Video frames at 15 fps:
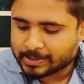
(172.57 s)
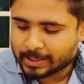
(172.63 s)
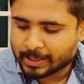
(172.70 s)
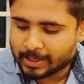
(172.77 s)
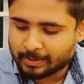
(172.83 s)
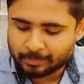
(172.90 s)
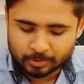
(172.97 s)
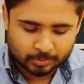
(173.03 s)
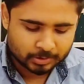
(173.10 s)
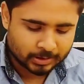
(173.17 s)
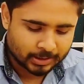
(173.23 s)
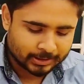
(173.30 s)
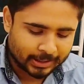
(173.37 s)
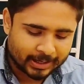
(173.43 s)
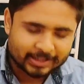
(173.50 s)
বেসিক্যালি আমি
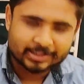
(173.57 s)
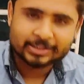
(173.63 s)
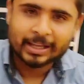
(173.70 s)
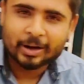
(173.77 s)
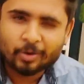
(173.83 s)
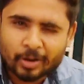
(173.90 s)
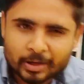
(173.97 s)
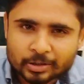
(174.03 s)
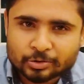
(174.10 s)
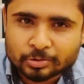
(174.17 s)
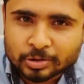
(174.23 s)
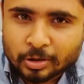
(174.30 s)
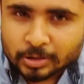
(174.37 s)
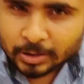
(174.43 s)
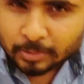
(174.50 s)
তোমাদেরকে দেখাচ্ছি দেখো একটা
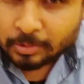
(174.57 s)
সত্যি